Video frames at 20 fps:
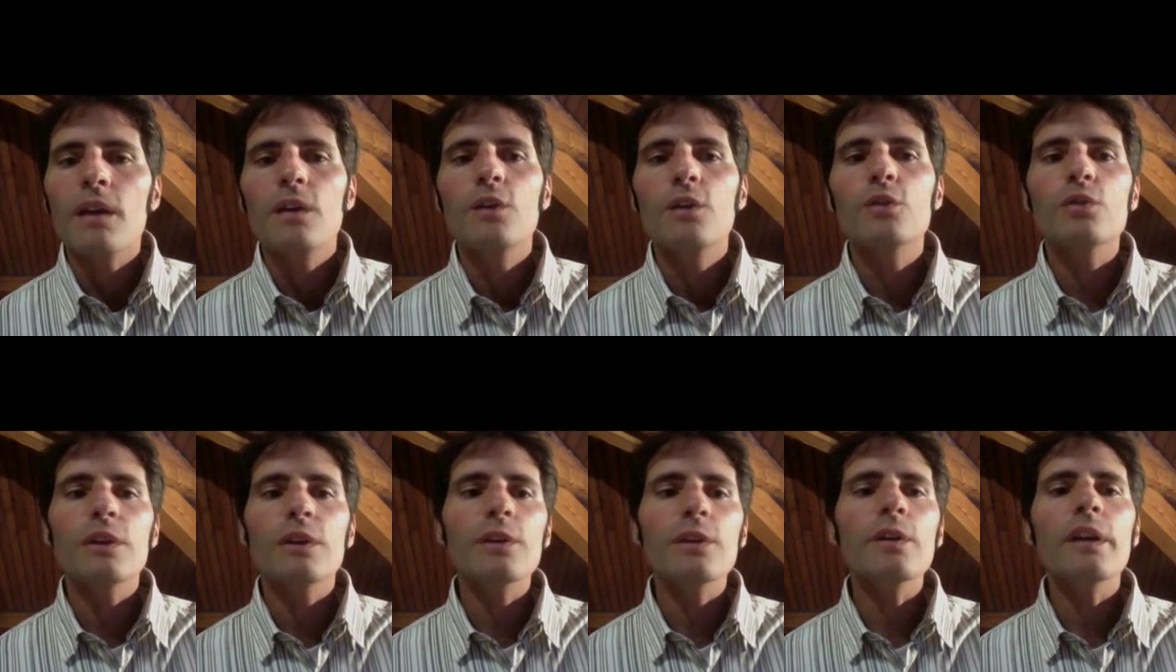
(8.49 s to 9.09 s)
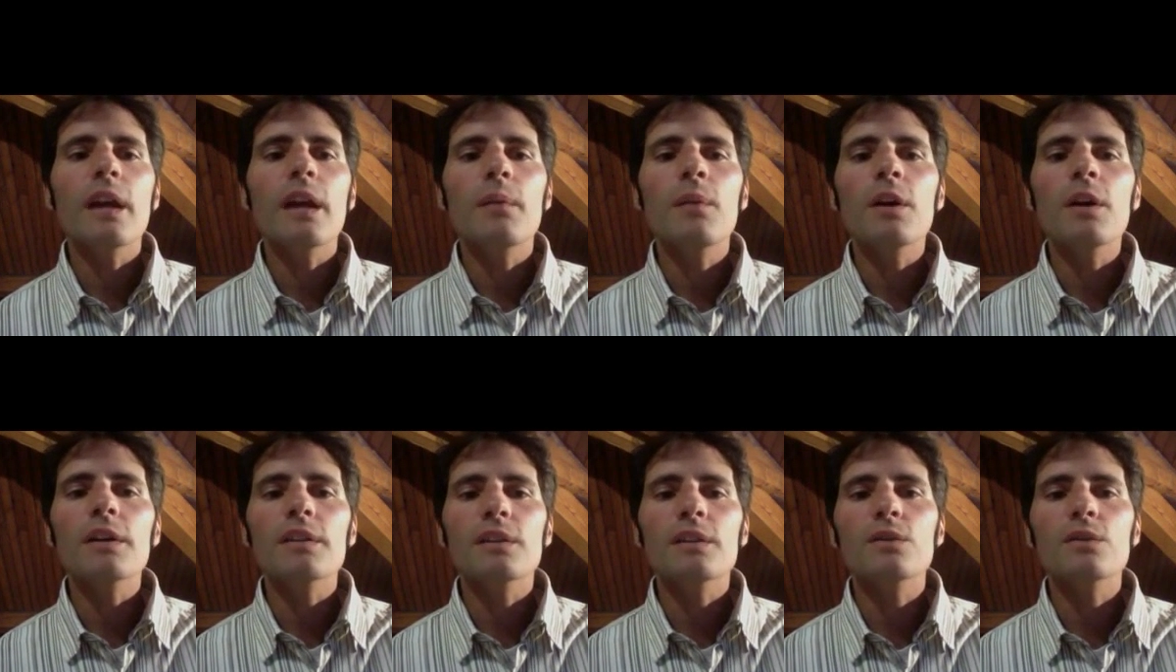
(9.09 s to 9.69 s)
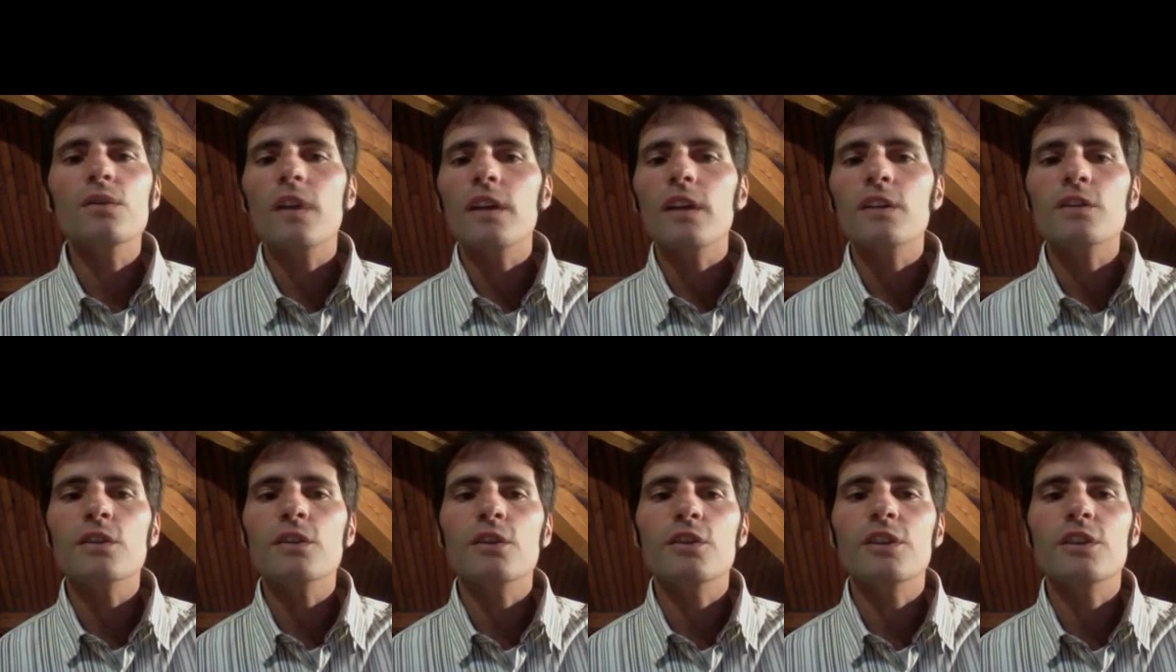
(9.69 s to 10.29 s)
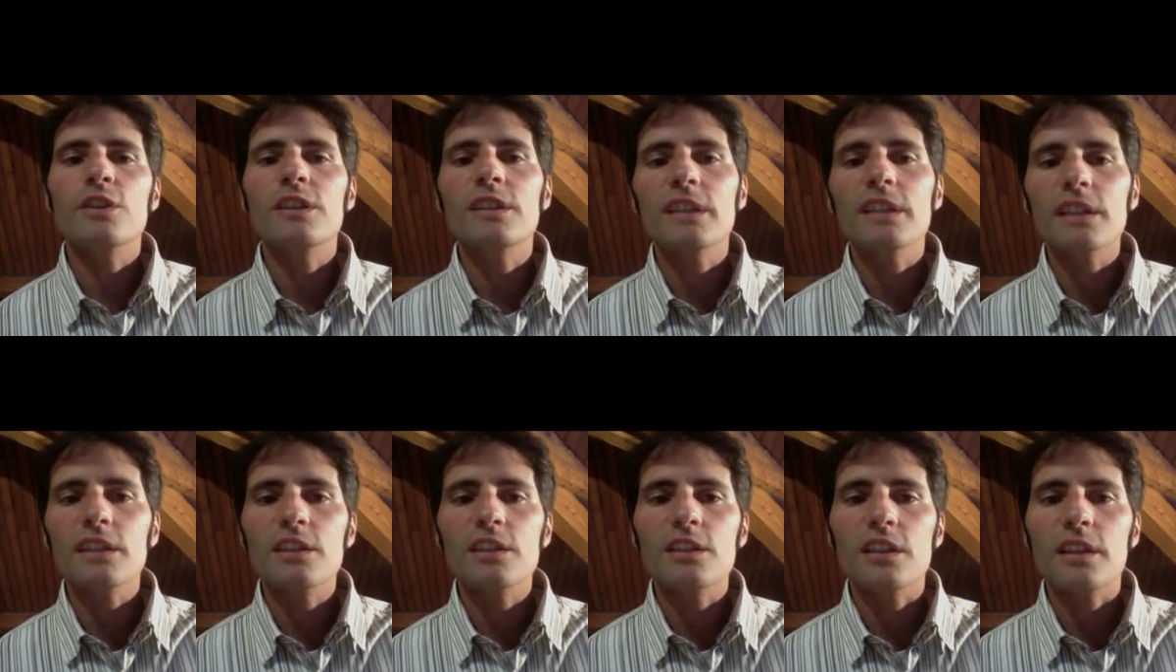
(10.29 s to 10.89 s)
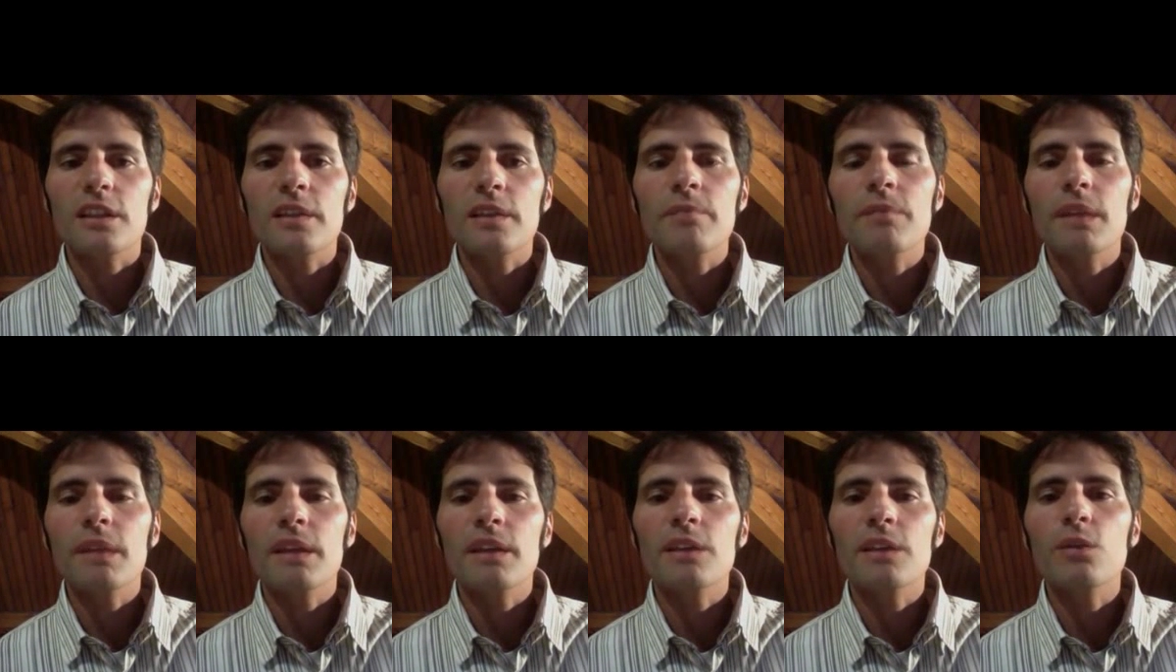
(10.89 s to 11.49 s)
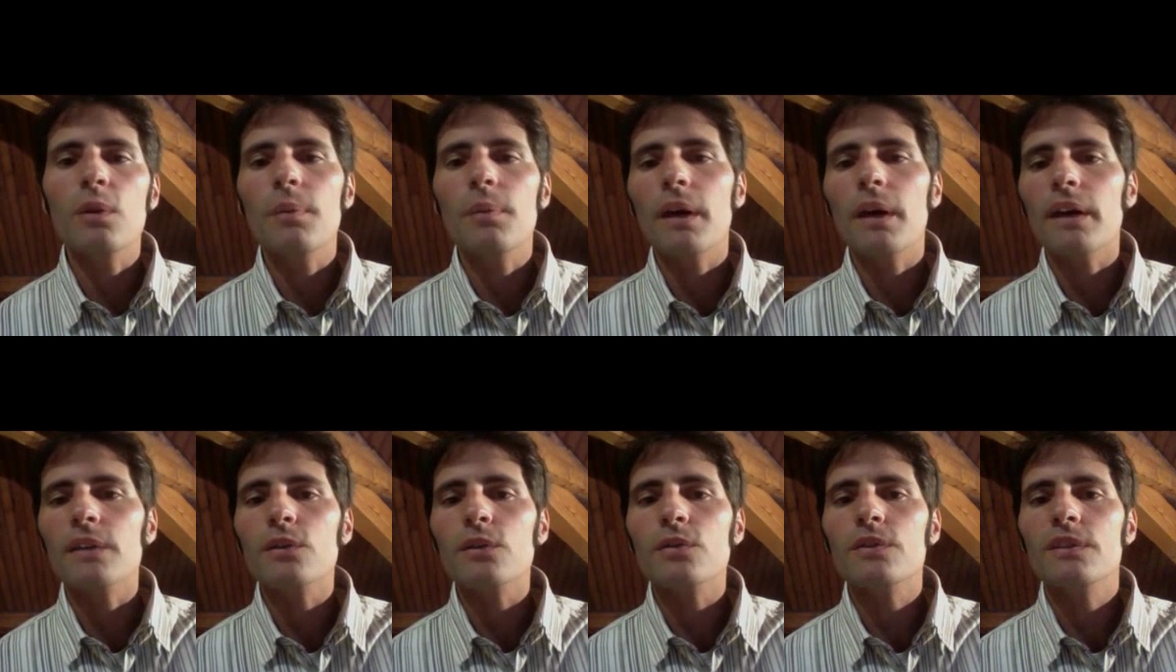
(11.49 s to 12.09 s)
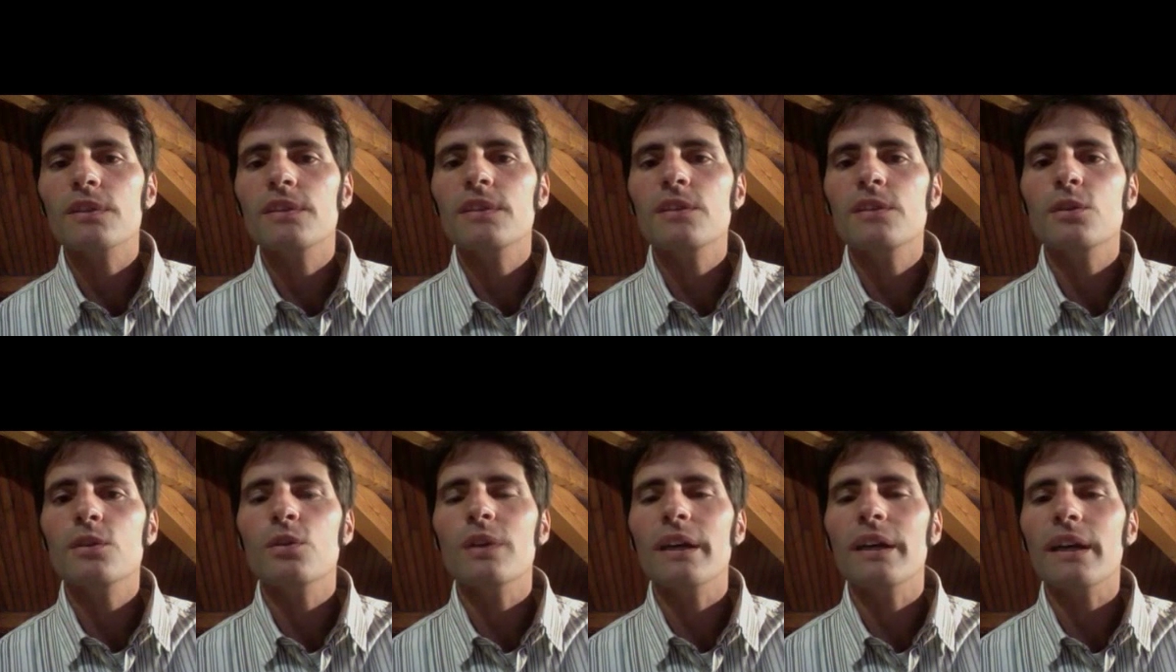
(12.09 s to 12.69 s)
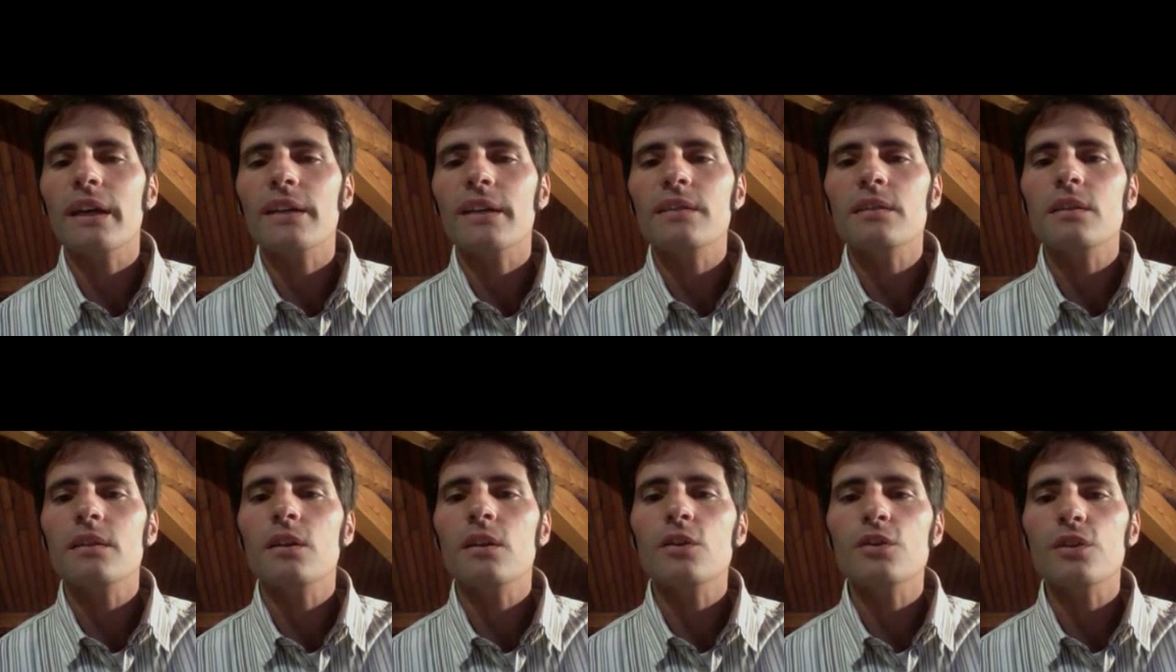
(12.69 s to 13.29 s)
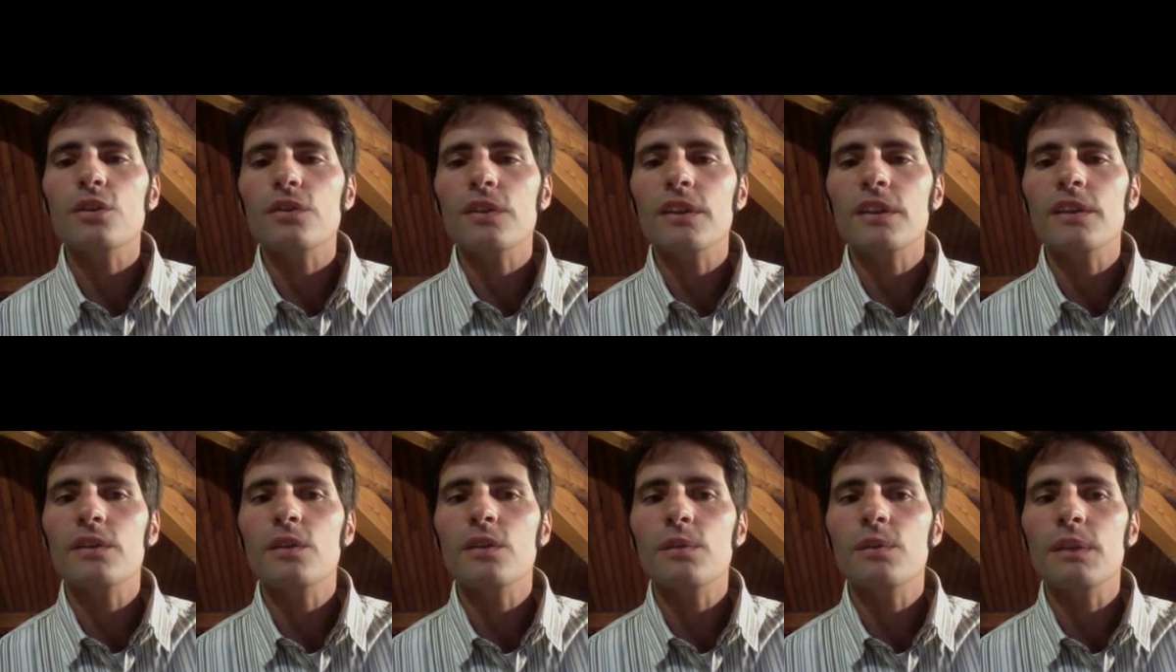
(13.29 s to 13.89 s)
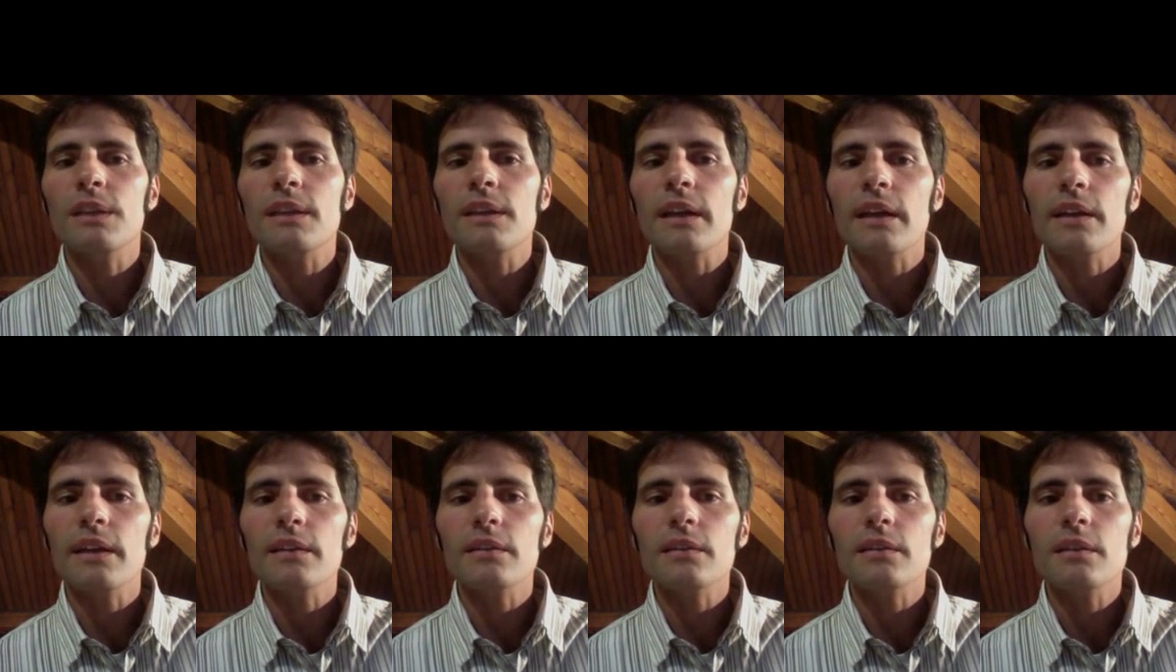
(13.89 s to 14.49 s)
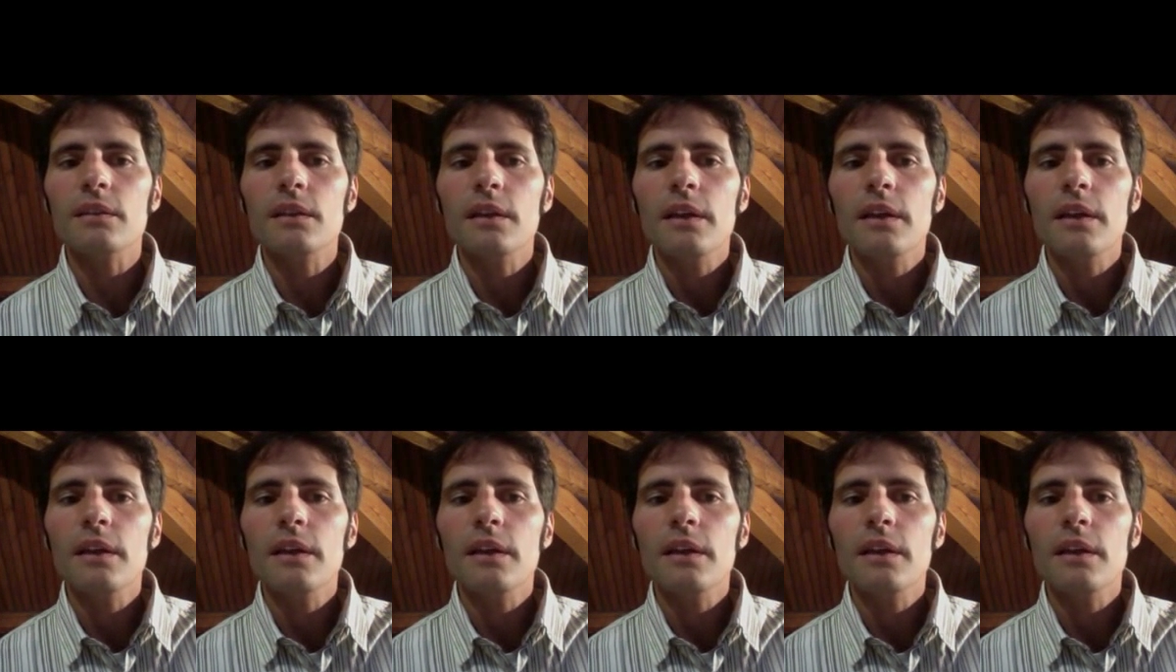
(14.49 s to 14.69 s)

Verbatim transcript: Le soignant et la mort est un ouvrage que j'ai dirigé et qui doit paraître aux éditions RS en janvier 2013.